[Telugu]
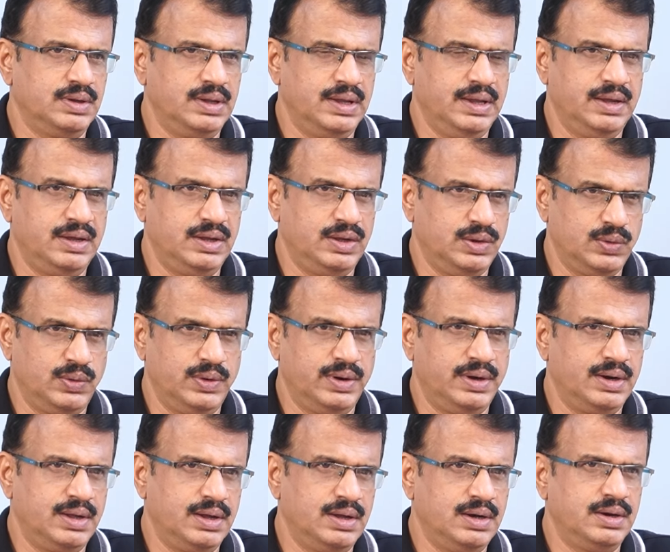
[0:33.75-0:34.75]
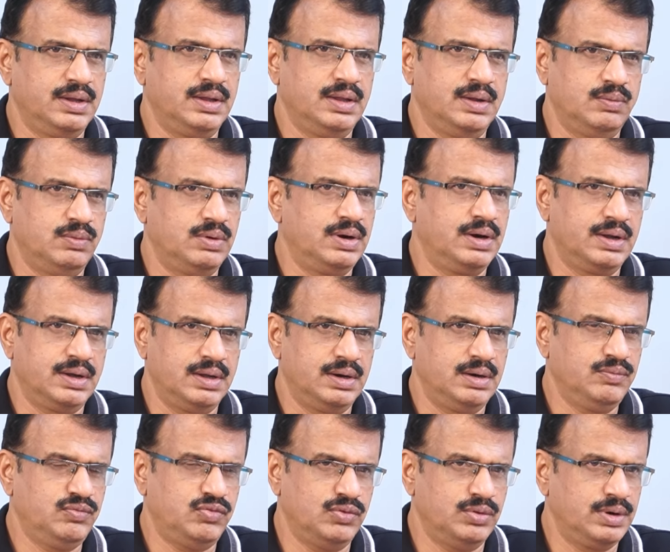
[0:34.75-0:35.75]
ఏ హీరోయిన్ కానీ ఎవరిని
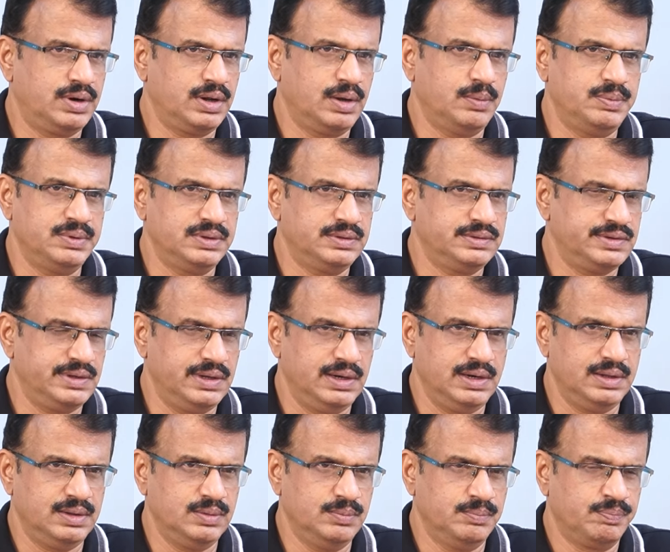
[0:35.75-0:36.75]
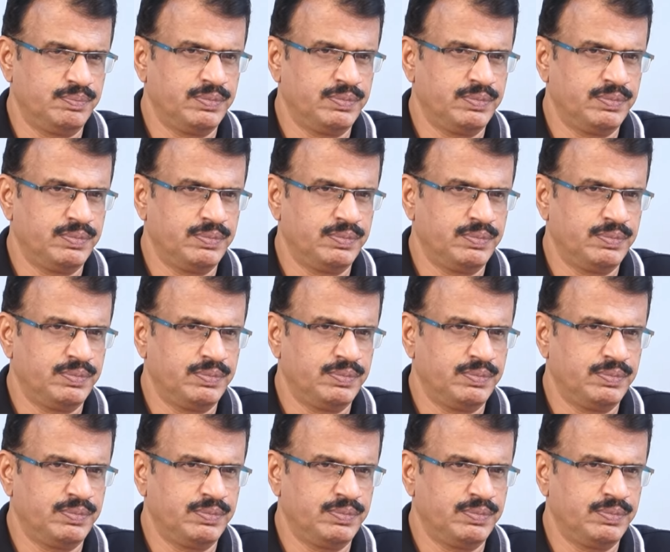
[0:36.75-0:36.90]
కానీ ఫోన్ ట్యాపింగ్ చేయలేదు